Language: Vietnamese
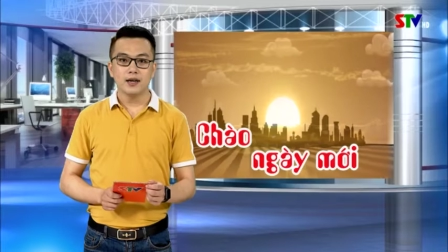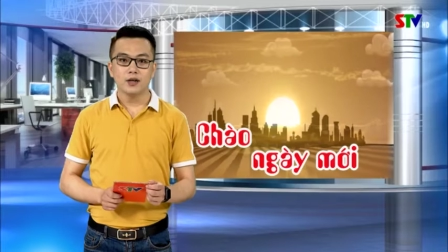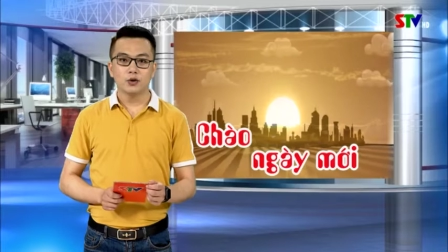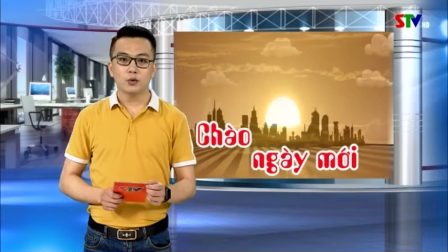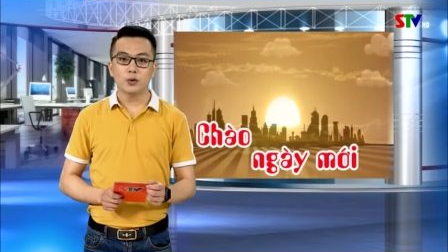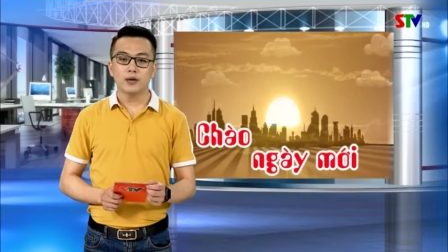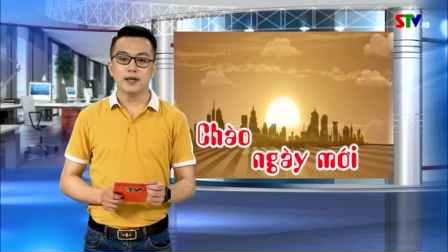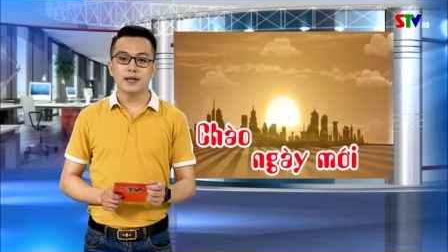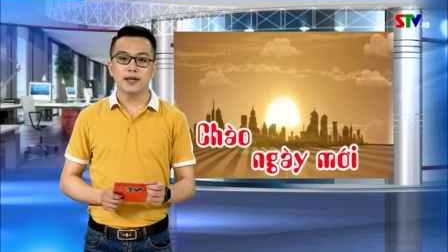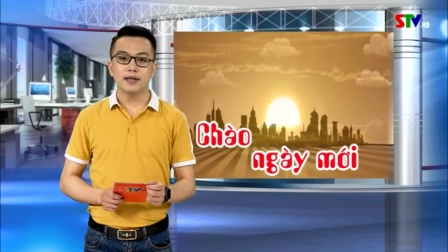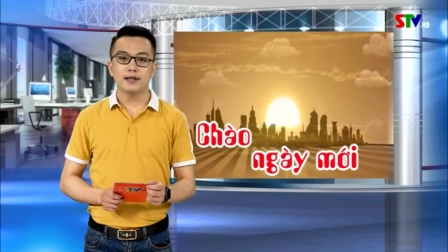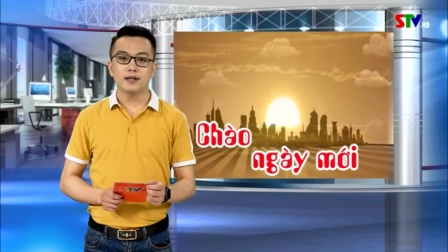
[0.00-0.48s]

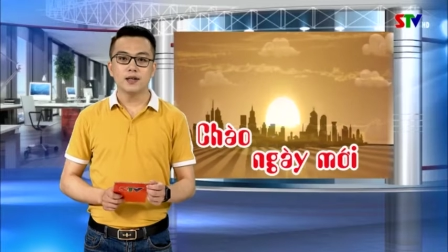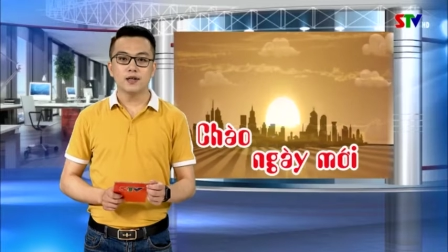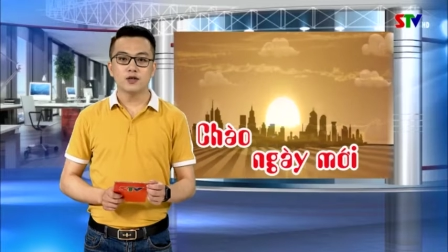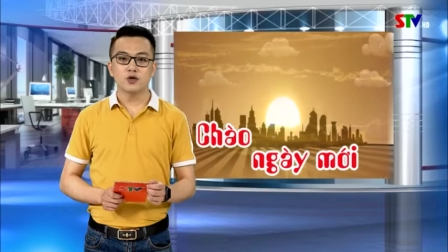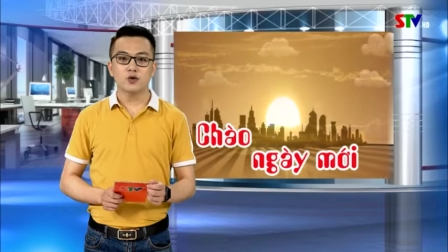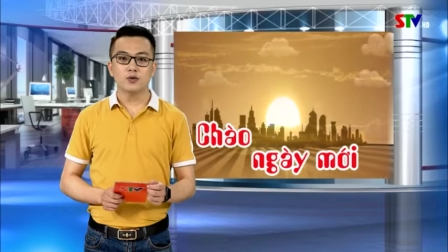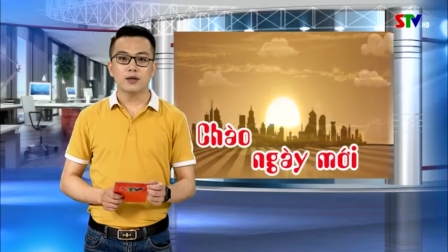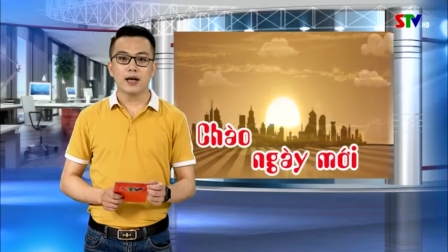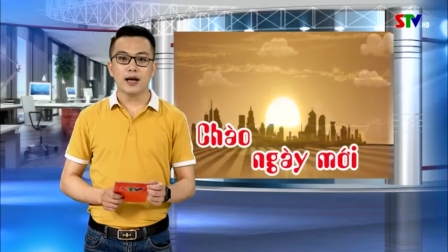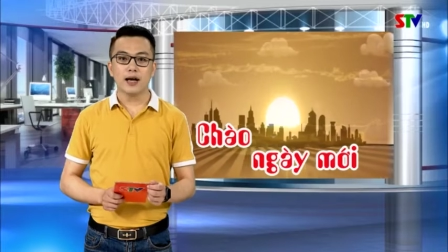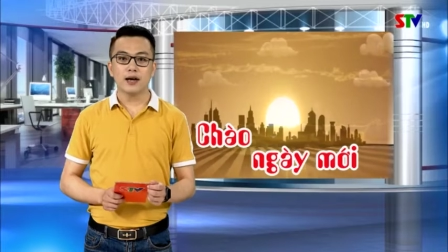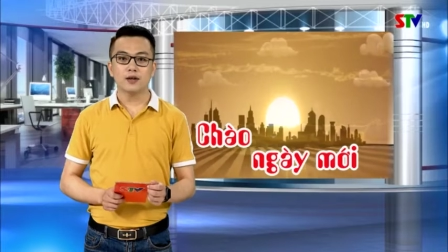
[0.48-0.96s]
Tuy nhiên,
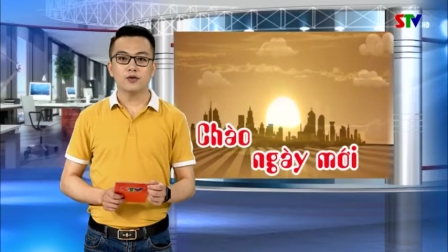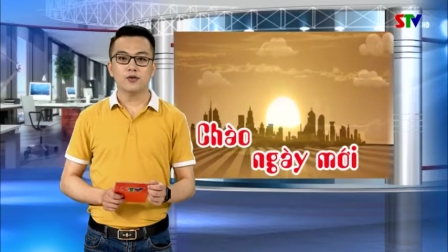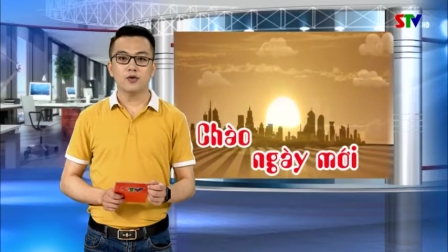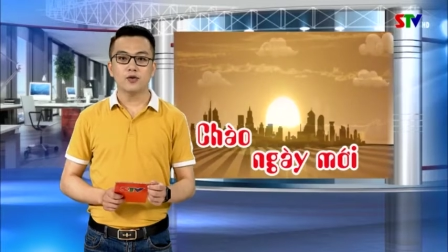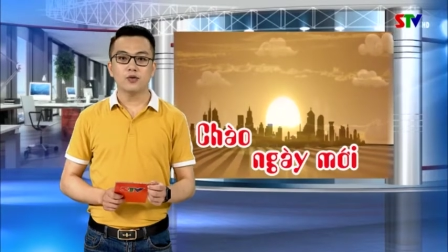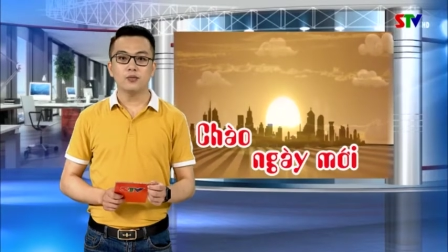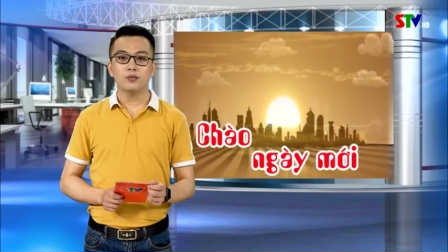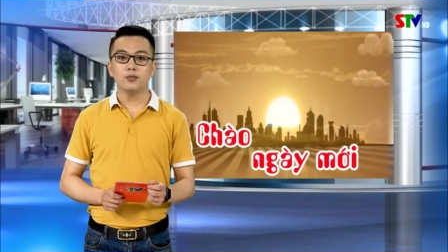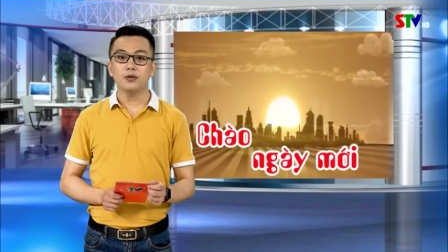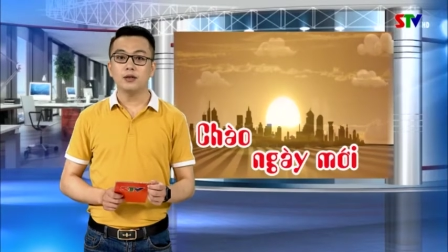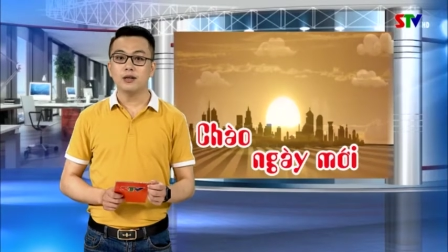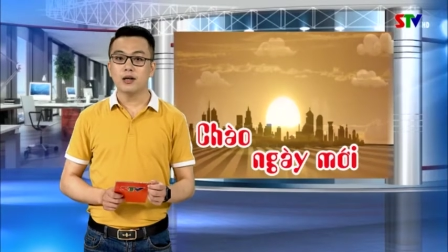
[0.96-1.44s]
chúng ta
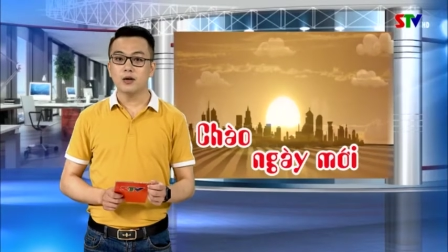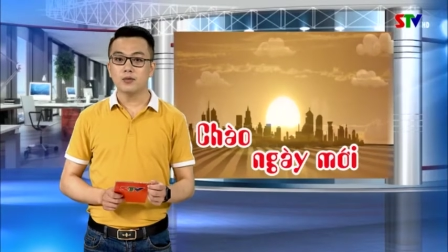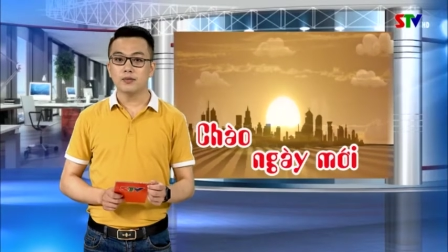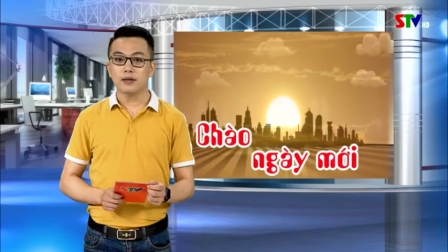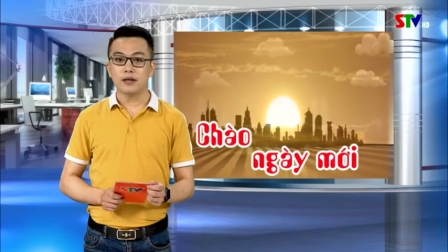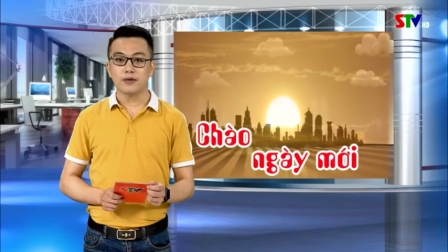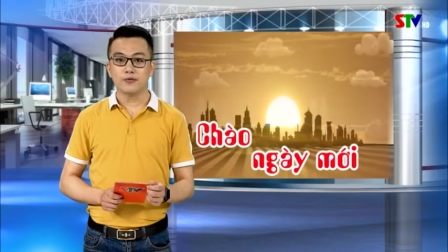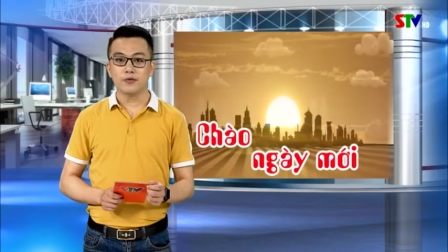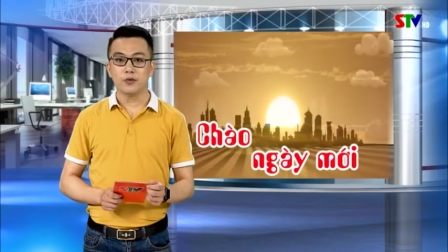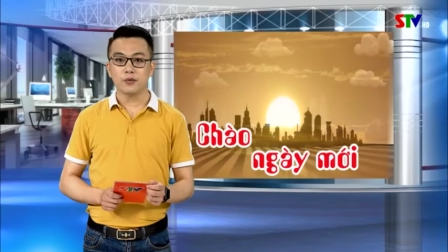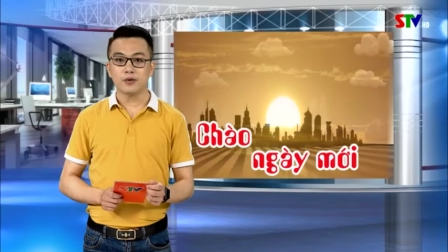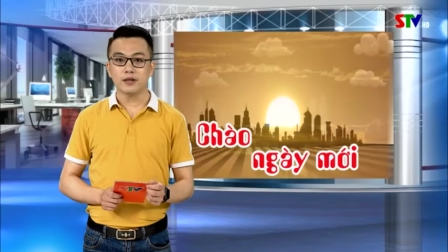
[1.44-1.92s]
cũng không
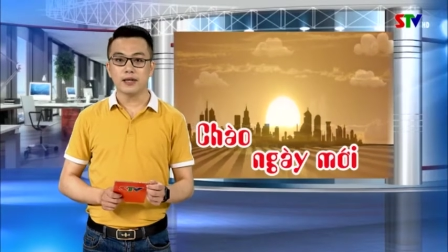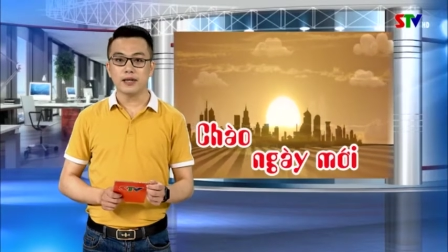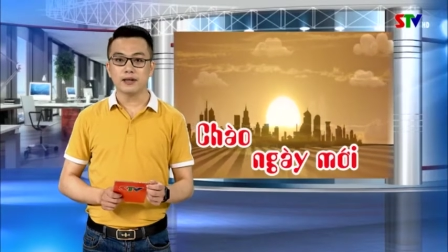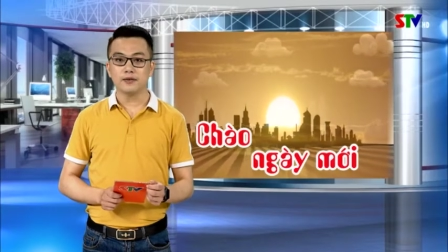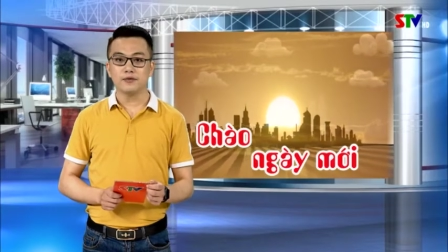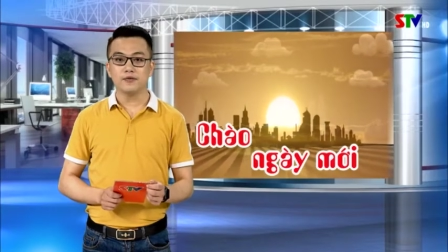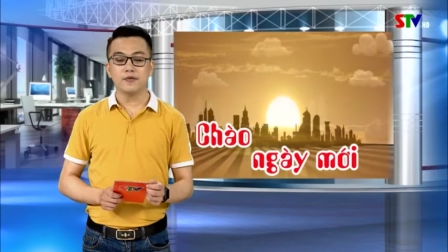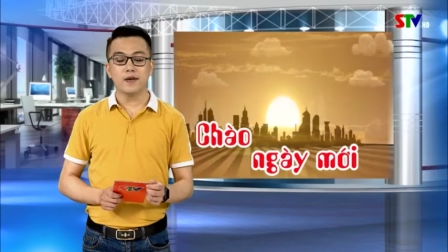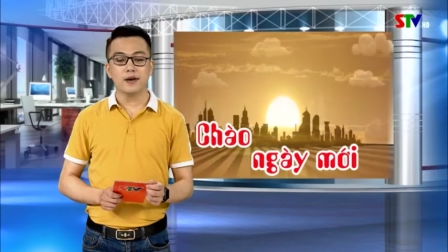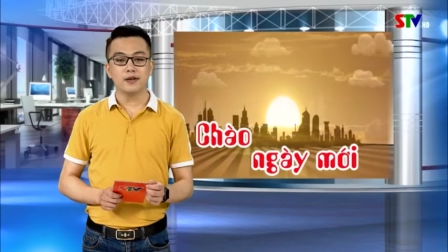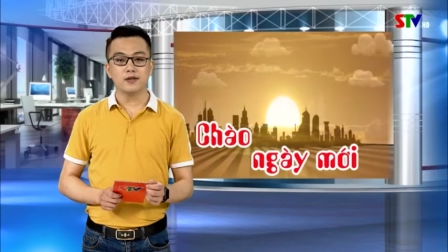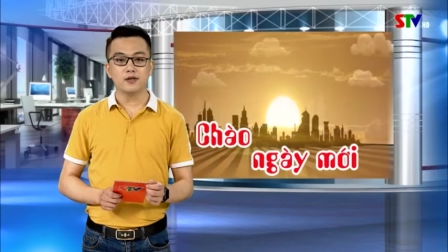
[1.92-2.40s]
thể phủ nhận vai